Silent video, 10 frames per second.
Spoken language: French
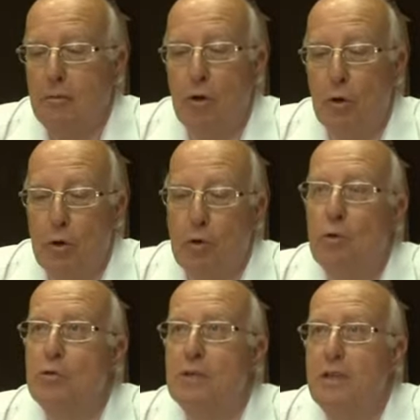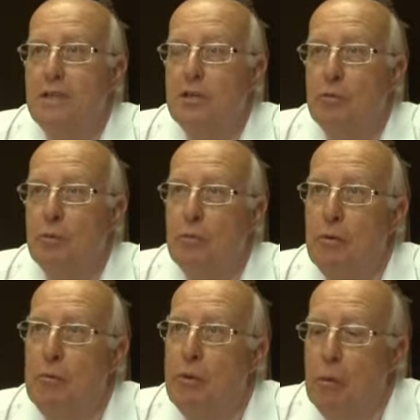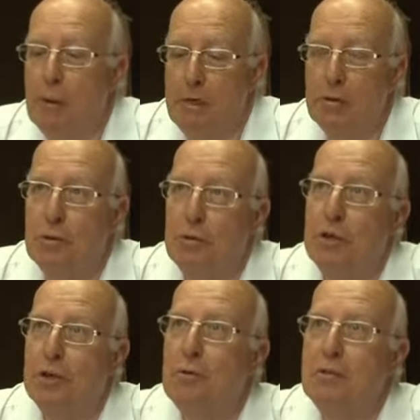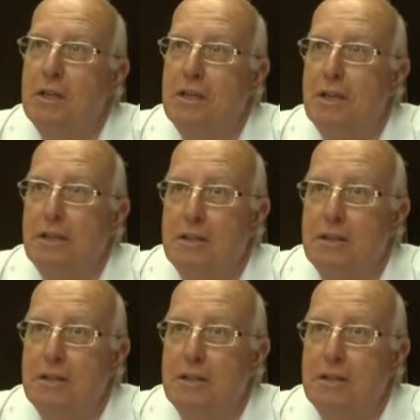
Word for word: Moi, le, conseil, si je puis me permettre de donner un conseil,